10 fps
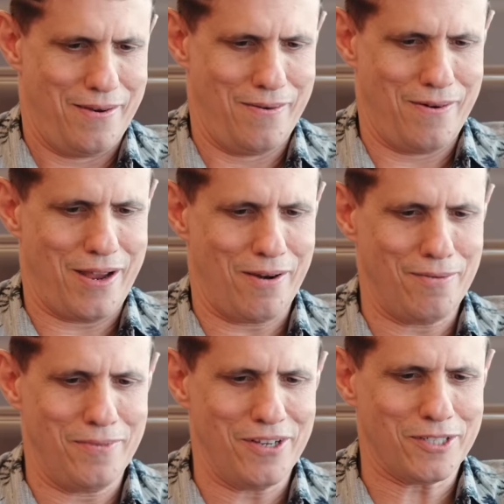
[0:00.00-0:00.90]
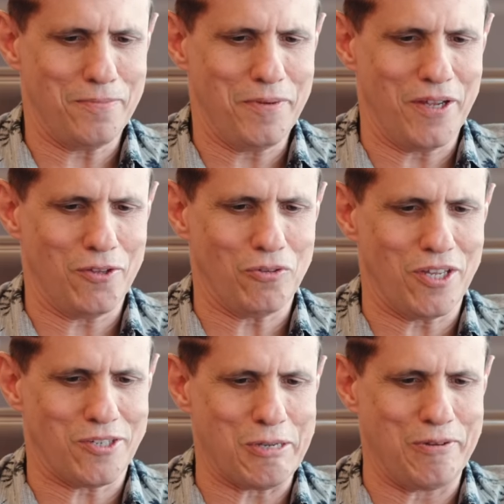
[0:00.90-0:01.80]
o Elon Musk me mandou um
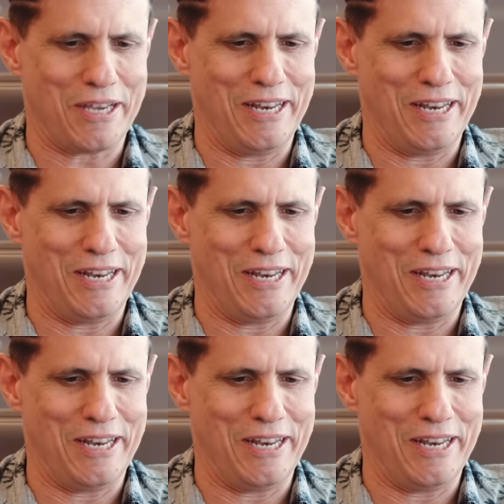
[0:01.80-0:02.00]
textão em